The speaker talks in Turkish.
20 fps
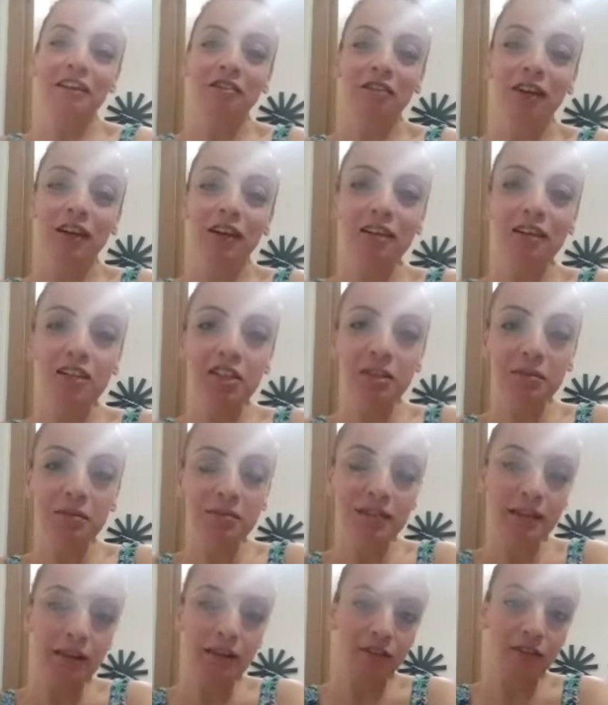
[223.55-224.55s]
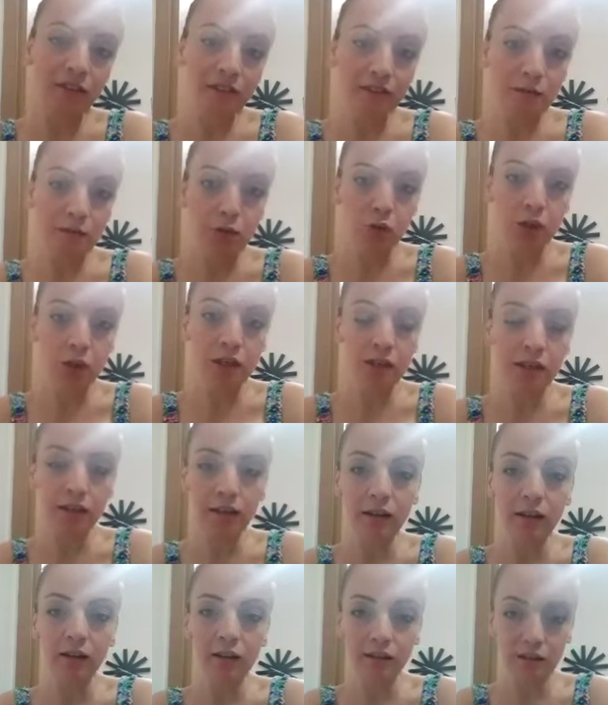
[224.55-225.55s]
Fakat hiç kimse nefesi bu
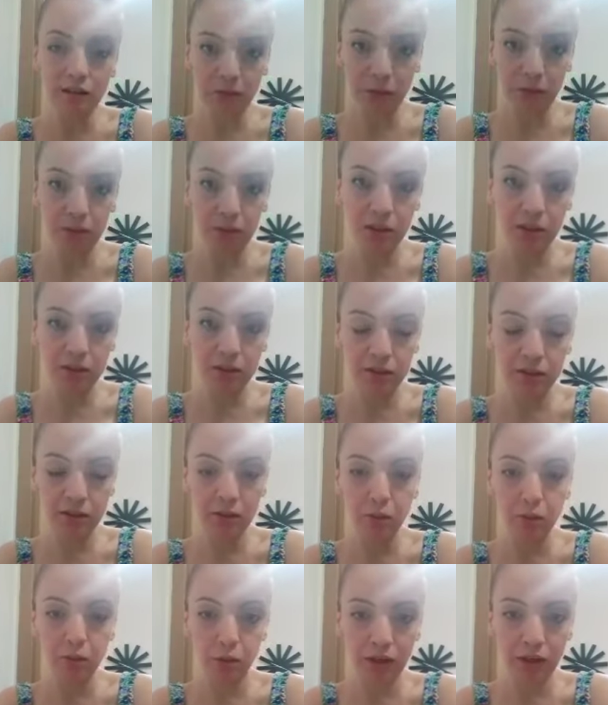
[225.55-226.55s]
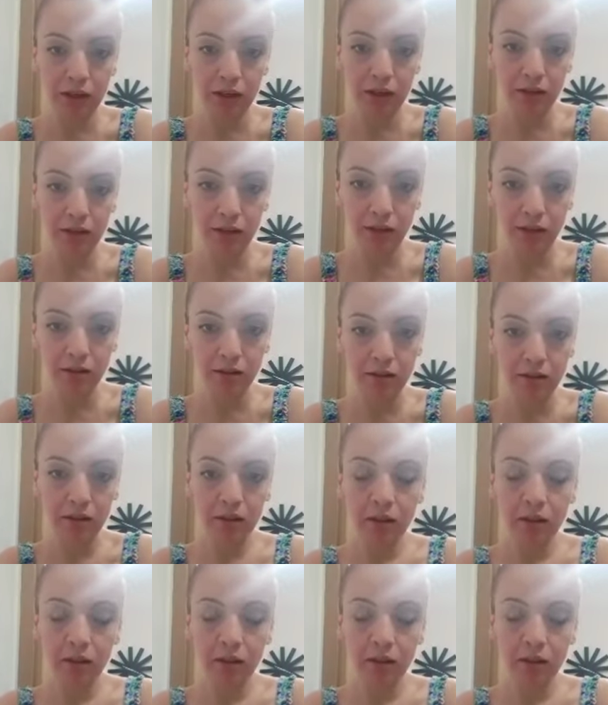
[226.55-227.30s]
şekilde anlatmamıştı bugüne kadar.